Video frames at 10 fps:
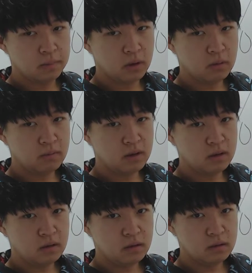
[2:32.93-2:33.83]

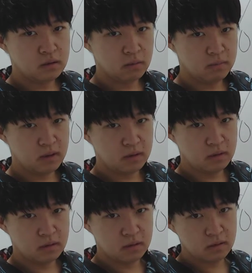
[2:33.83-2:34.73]
평민, 천민
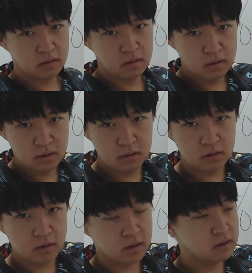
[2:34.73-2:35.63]

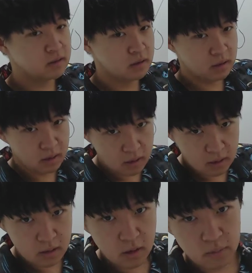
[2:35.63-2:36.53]
이렇게 이제
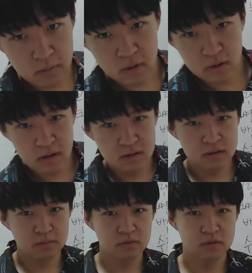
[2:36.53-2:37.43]
엄격한
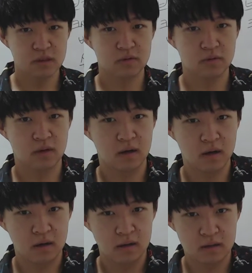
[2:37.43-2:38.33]
신분
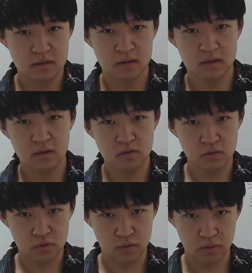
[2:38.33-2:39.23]
제도가 이제
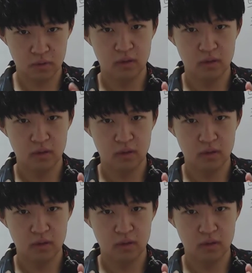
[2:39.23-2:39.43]
힌두교,